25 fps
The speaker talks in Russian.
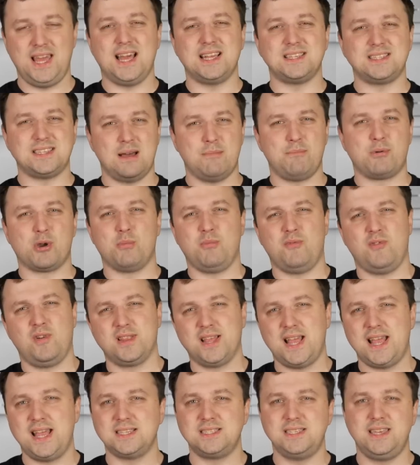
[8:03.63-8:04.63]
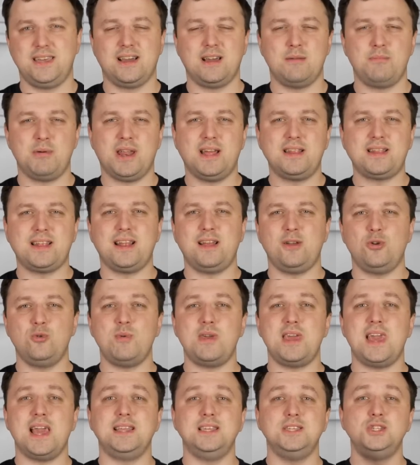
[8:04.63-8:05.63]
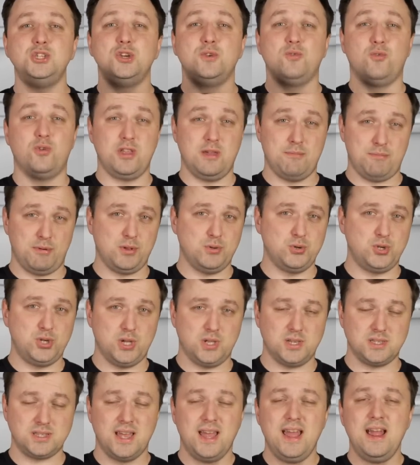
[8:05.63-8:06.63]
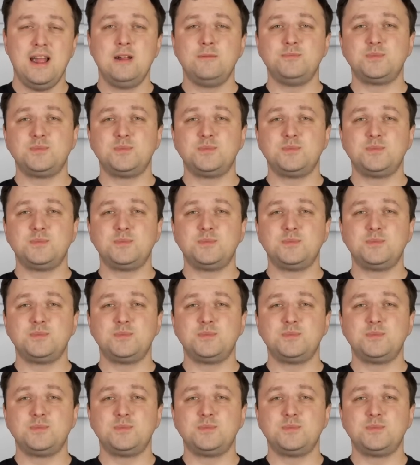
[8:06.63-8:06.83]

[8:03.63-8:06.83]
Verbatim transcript: Я сам пробовал на нескольких операторах, и у меня ничего не получилось.